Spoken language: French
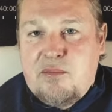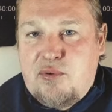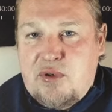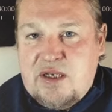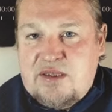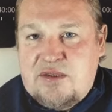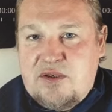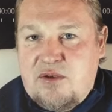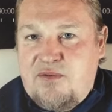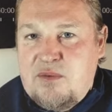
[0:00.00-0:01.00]
Pour
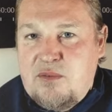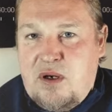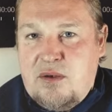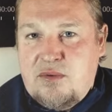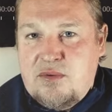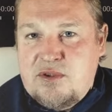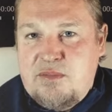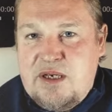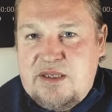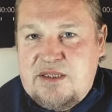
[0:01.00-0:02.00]
l'instant, Filmora 11
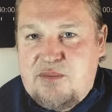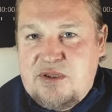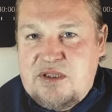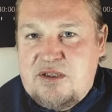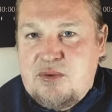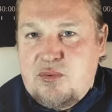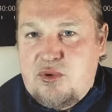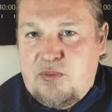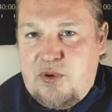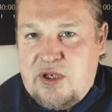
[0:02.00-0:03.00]
met à disposition
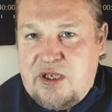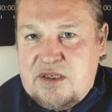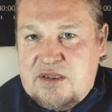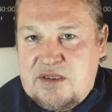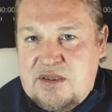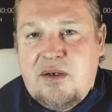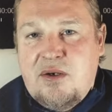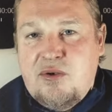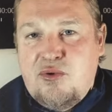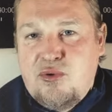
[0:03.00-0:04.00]
deux plugins,
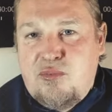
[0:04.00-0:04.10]
euh, New